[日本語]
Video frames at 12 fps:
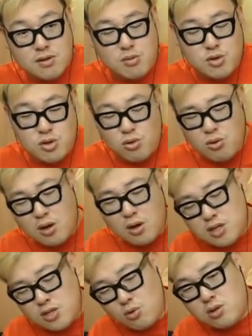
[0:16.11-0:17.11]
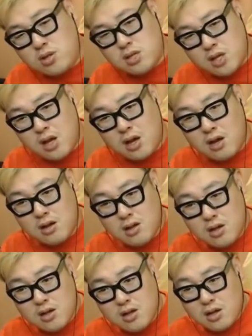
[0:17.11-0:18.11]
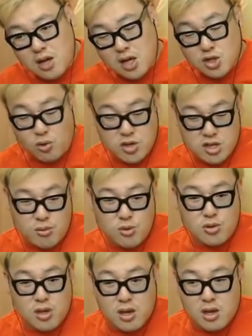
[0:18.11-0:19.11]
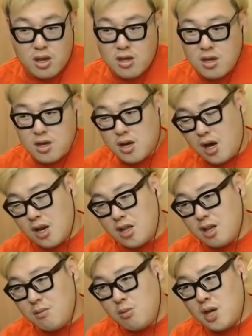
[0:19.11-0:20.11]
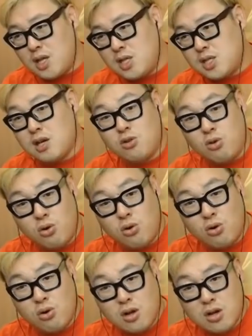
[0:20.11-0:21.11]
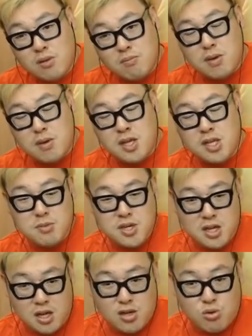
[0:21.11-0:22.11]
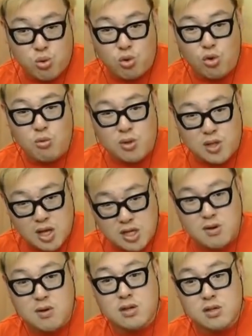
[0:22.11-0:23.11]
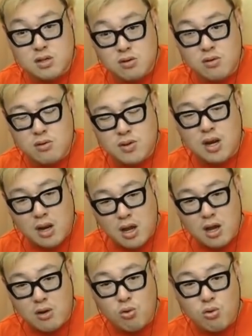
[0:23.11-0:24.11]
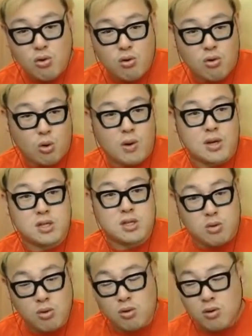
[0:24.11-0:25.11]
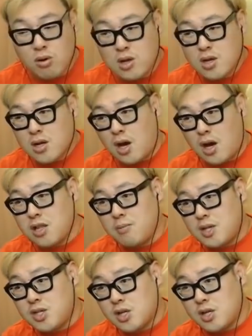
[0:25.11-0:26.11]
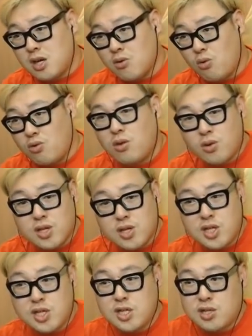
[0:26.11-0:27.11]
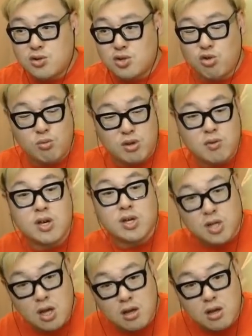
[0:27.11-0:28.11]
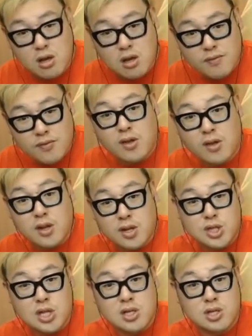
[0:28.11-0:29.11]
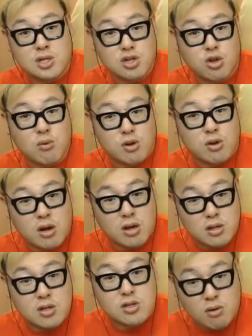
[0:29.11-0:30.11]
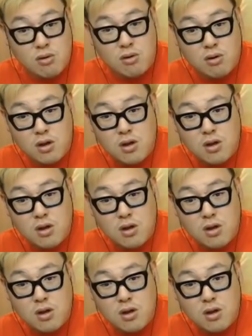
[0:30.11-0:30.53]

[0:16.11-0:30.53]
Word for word: でも人の、人ってさ、賢い生き物で、体も大事だけど、目に見えない心も大事なわけですよ。だから、心を壊すと、体めっちゃ健康なのに自死する人もいるわけじゃん。なんなら自殺する人もいるわけですよ。